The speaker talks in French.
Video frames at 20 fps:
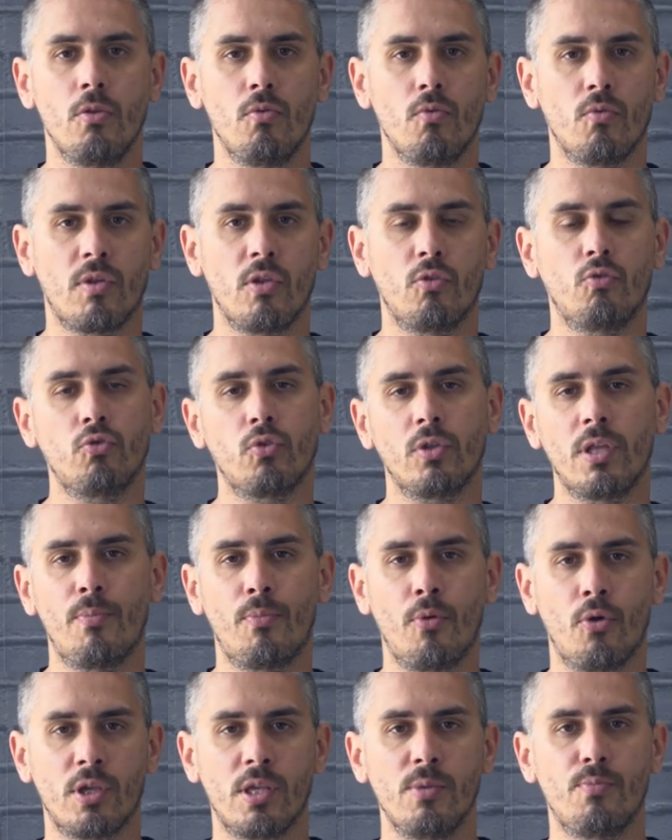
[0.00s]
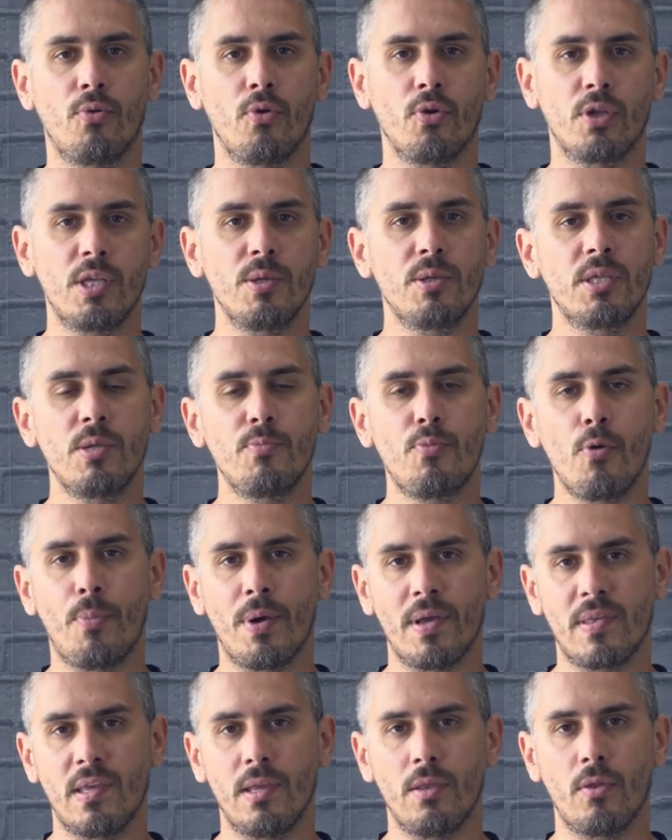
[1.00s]
Donc c'est toujours des plans qui peut, qui peut
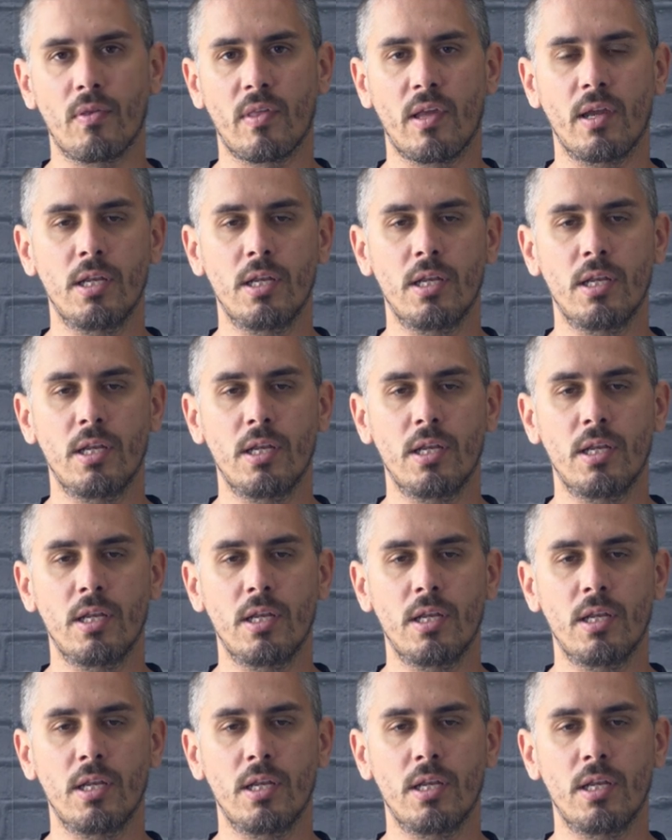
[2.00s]
passer dans